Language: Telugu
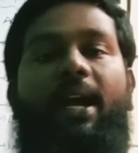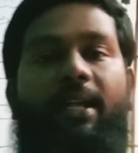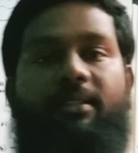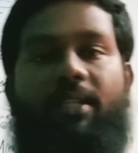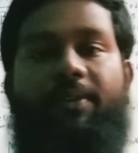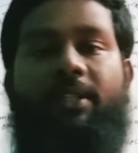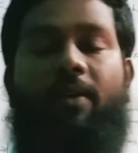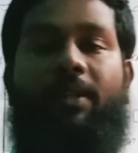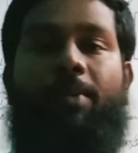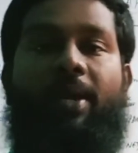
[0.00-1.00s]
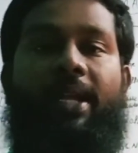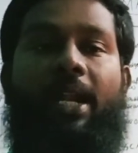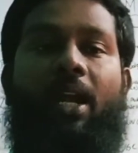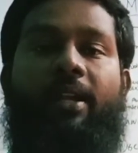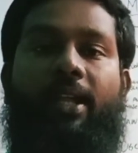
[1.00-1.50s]
చదివిన తర్వాత మనకి
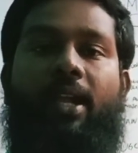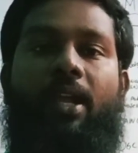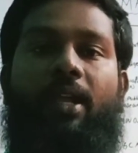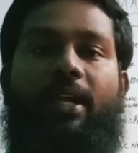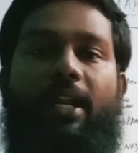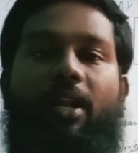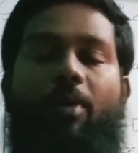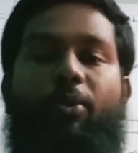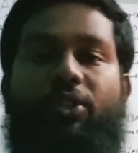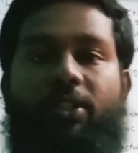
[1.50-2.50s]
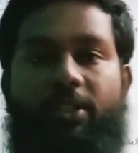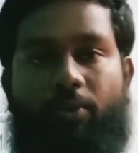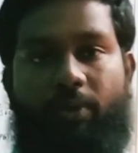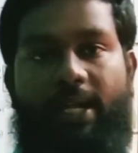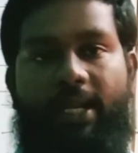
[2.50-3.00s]
ఎలాంటి కెరీర్ ఆపర్చునిటీస్
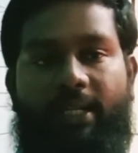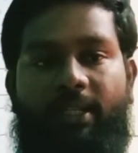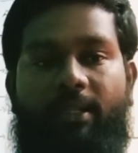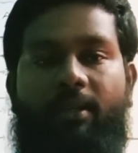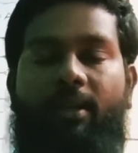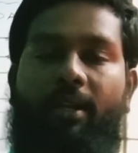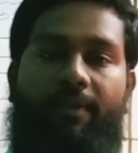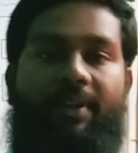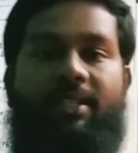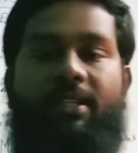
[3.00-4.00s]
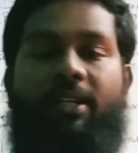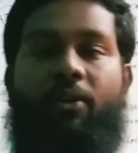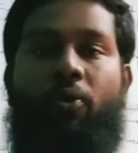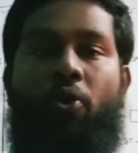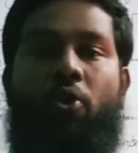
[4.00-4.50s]
ఉంటాయని రిక్వెస్ట్
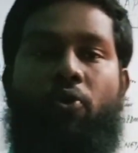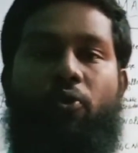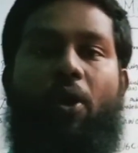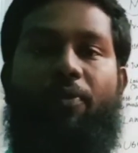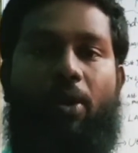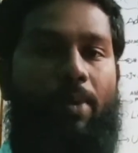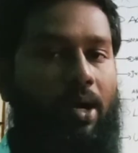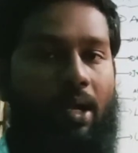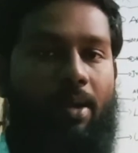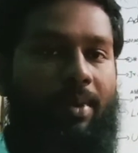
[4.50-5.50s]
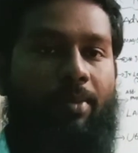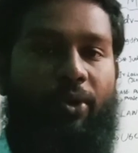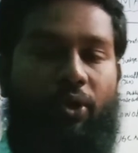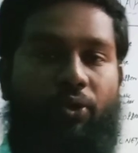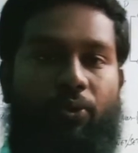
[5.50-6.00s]
చేశారు సో అందులో భాగంగా మనం
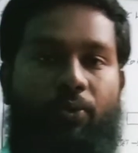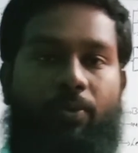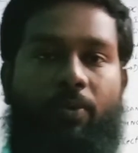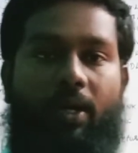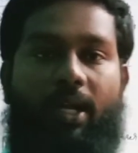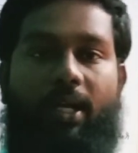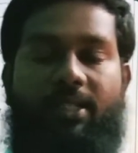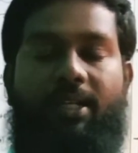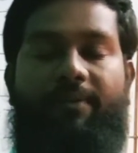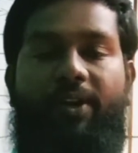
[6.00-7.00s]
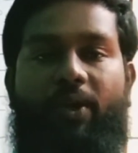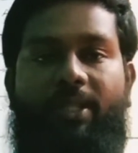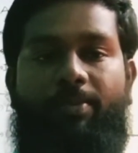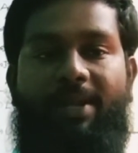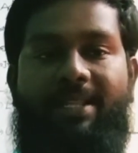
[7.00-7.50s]
ఈరోజు ఒక చిన్న వీడియో
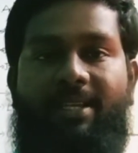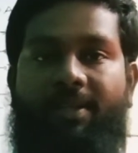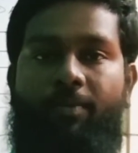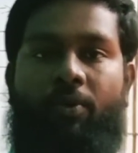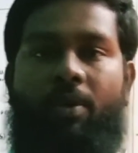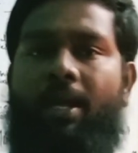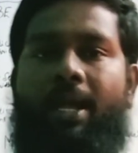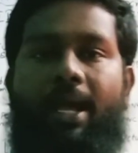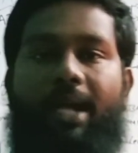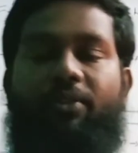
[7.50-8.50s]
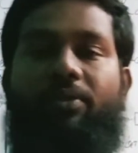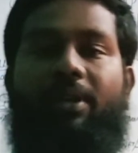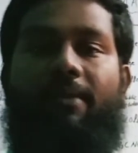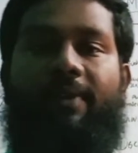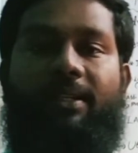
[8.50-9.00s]
అయితే ప్లాన్ చేసాము యాజ్
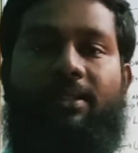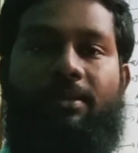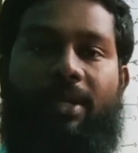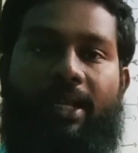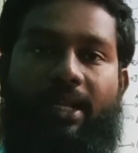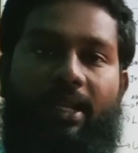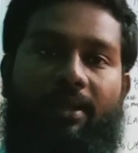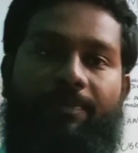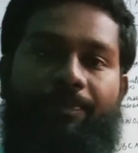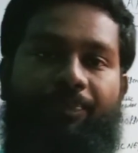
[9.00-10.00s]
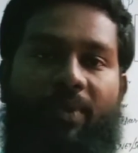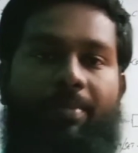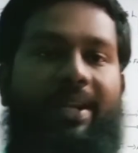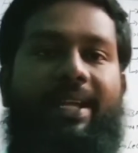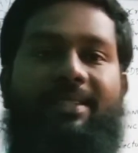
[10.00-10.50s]
యూజువల్గా ఫ్రెండ్స్ మనకి
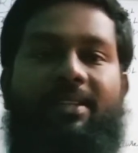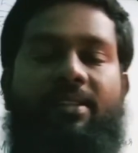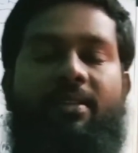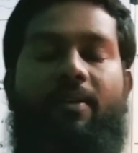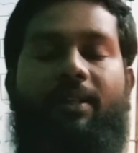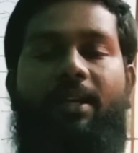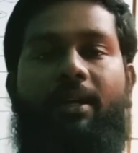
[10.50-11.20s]
బీటెక్ చదివిన తర్వాత